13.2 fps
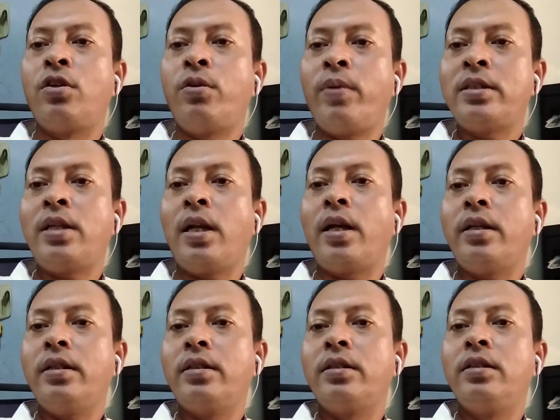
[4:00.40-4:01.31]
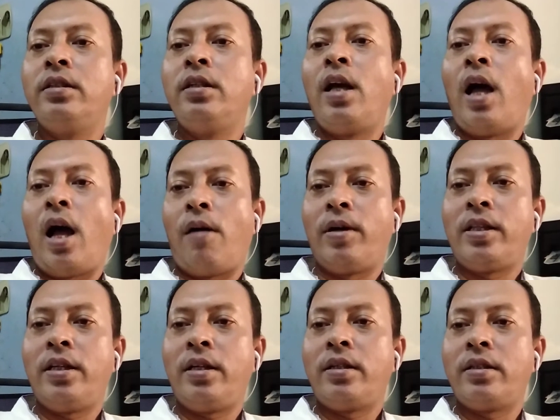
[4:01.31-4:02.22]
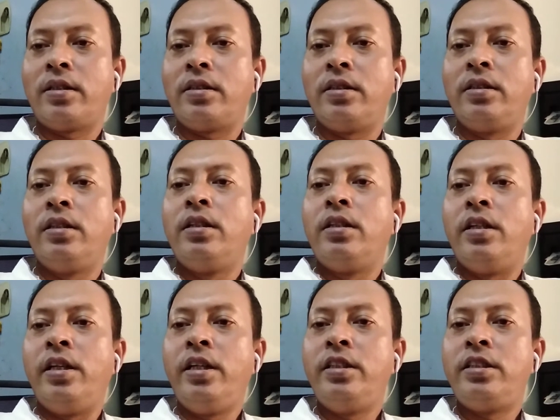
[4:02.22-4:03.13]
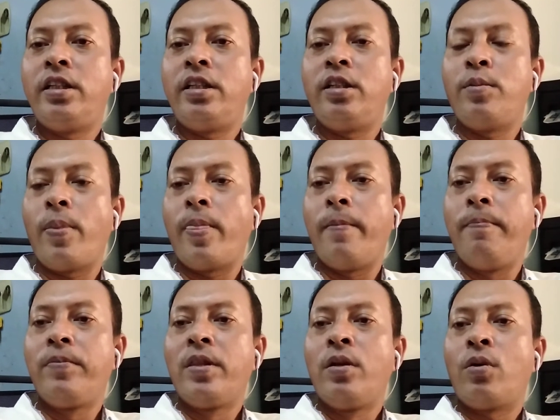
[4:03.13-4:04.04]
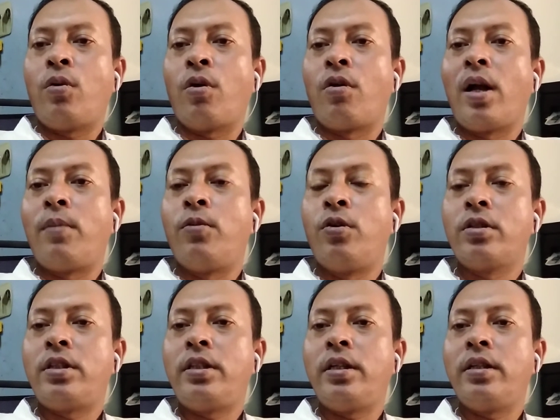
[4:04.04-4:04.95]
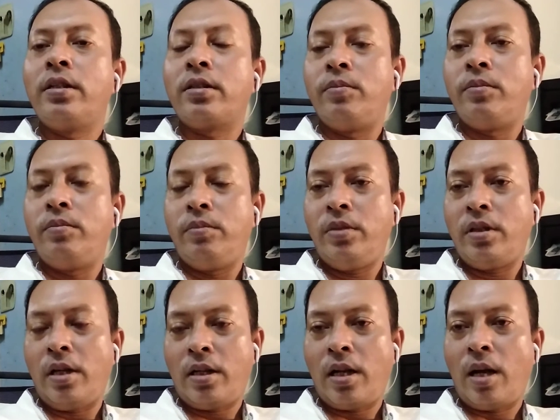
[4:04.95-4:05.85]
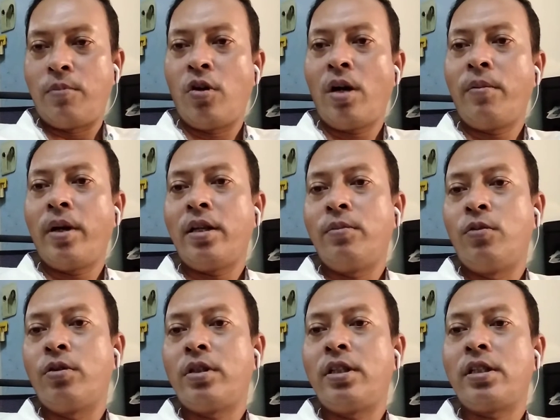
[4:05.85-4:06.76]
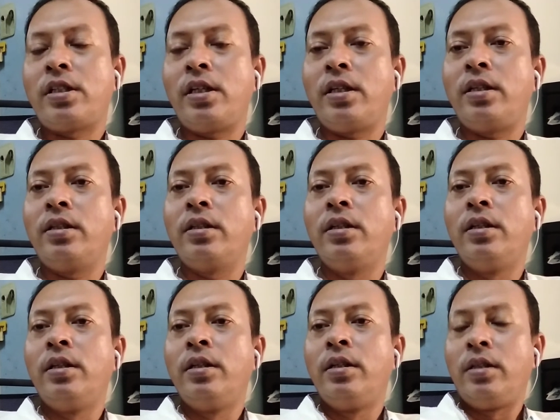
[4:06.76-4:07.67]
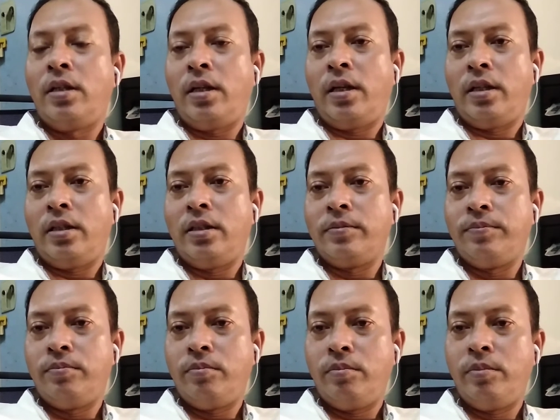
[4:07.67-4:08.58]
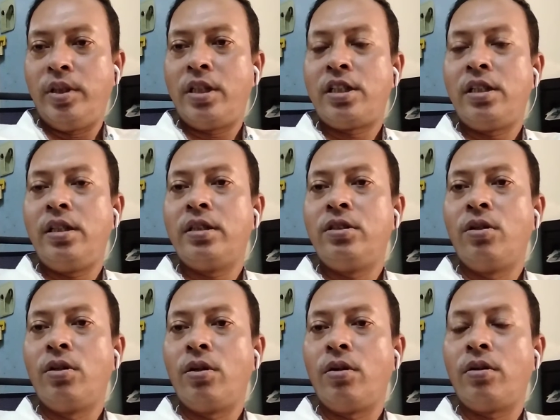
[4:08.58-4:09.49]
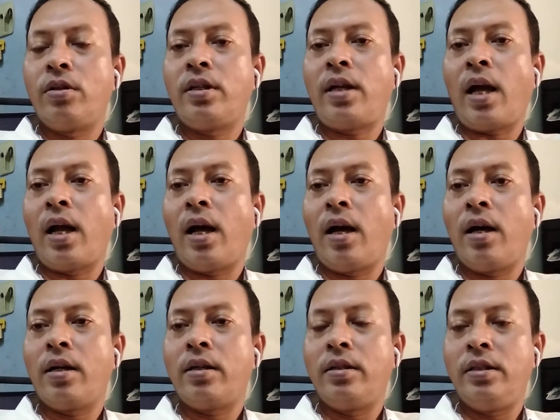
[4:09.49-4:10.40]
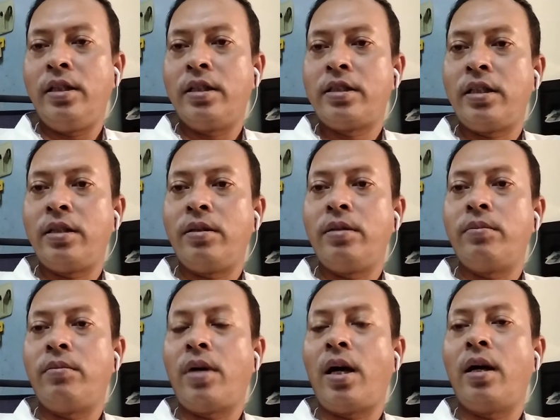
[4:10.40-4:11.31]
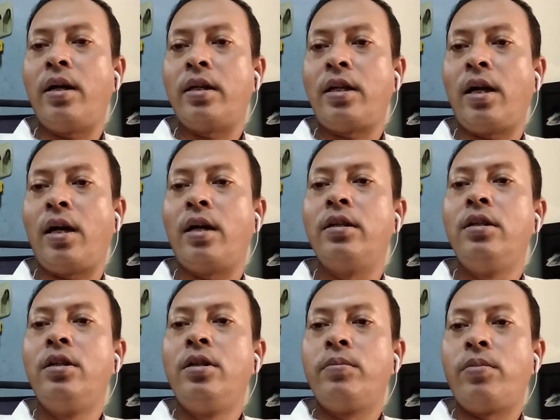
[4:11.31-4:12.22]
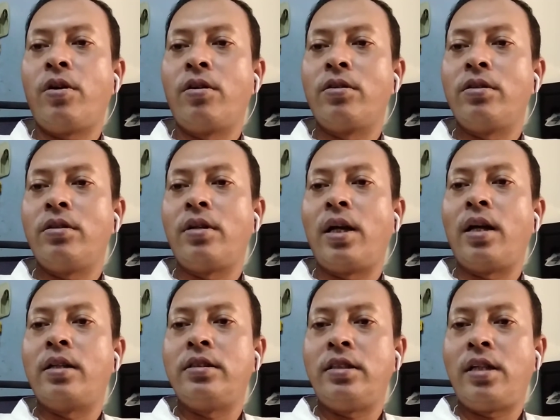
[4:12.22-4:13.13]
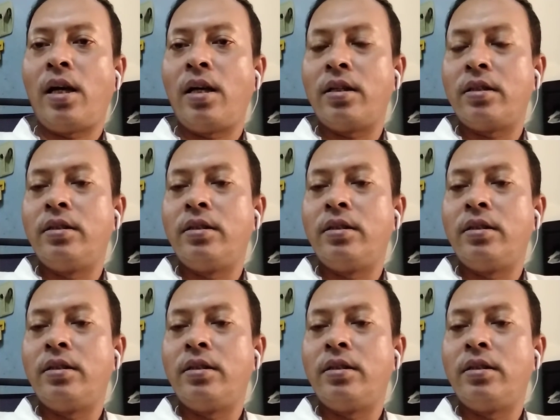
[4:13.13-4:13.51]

ধন্যবাদ জানাই আমাদের এই যে করোনা মুহূর্তে একটা মহামারীর মুহূর্তে সে এই বিদেশিদের জন্য টাকা দিয়েছে বা একটা প্রণোদনা যেটা